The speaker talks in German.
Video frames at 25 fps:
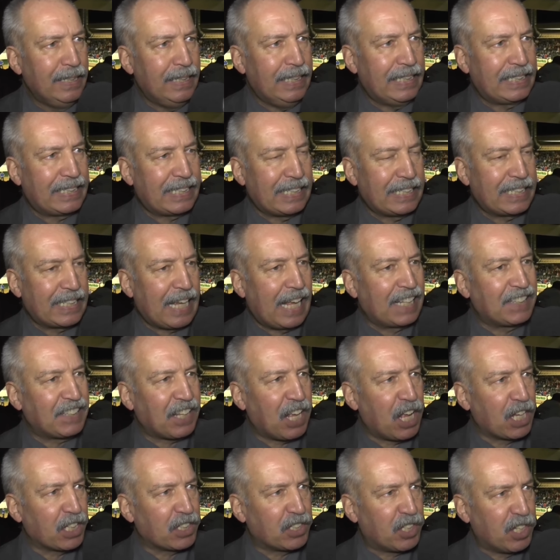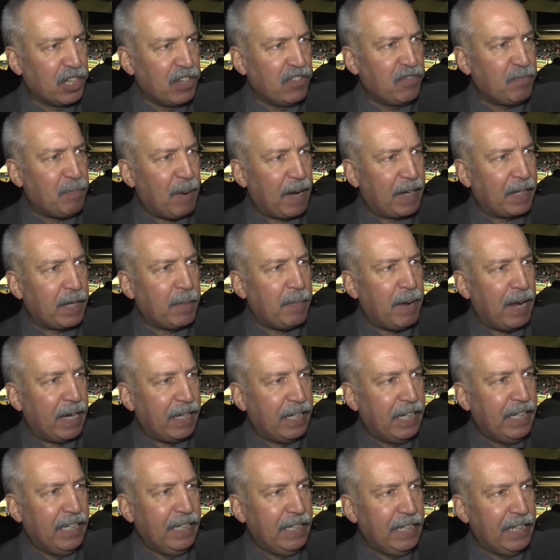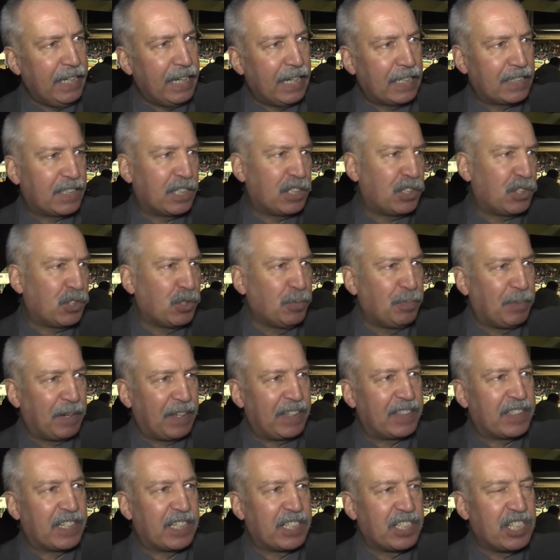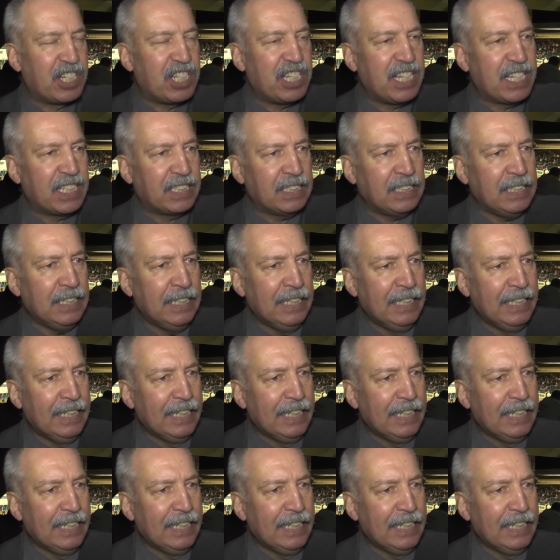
Es ist attraktiv, bei der Berlin-Liga sich zu präsentieren.